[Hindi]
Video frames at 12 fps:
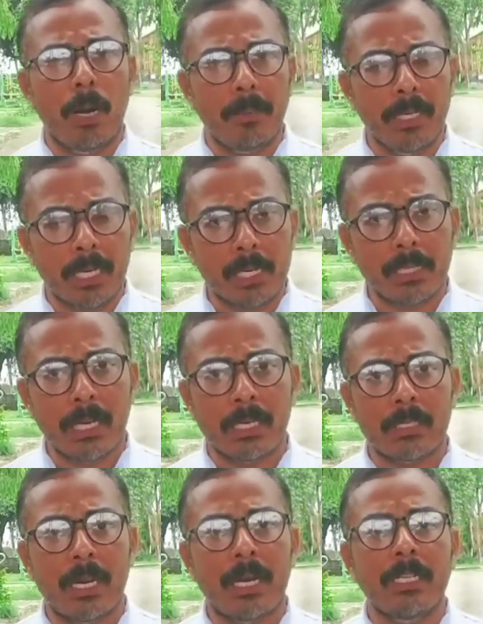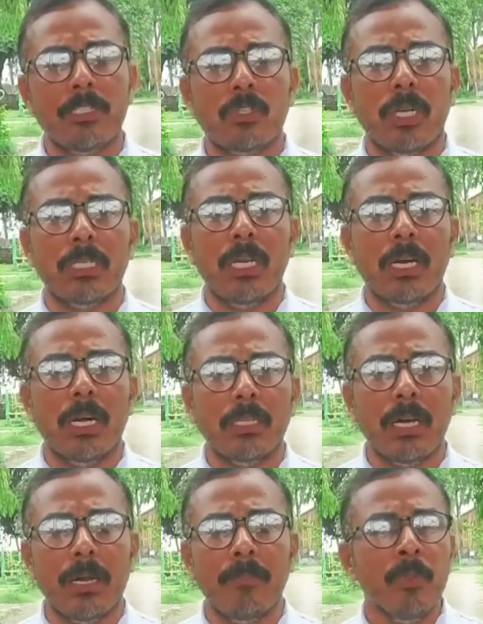अब निकलता नजर आ रहा है जिस तरह से
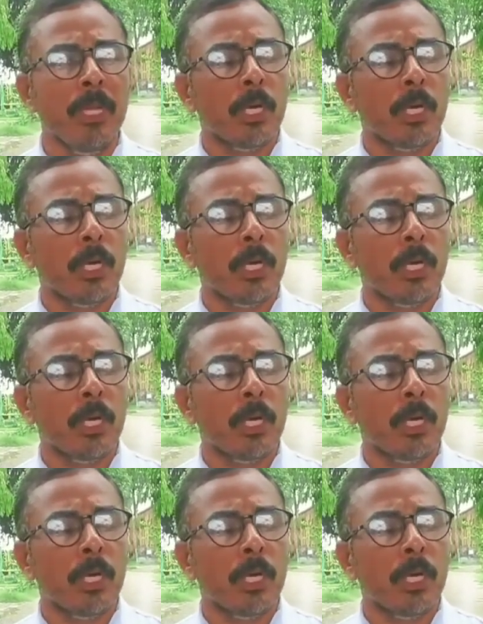लगातार